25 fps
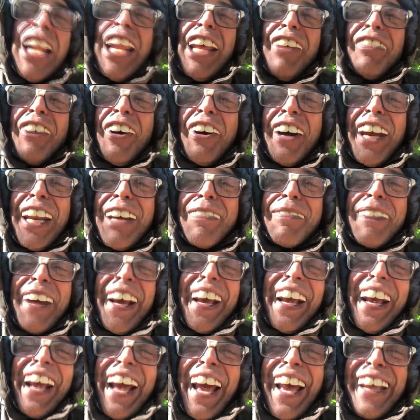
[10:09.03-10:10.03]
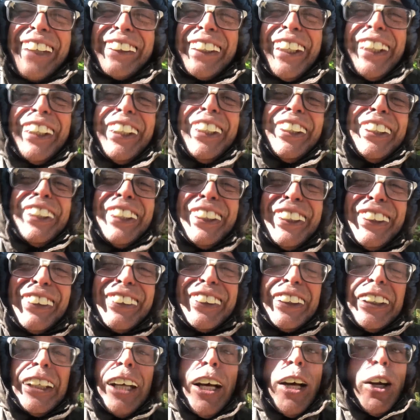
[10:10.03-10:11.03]
levou o cara pra casa em
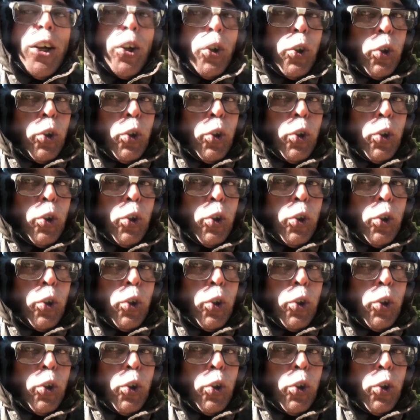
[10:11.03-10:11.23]
18 anos.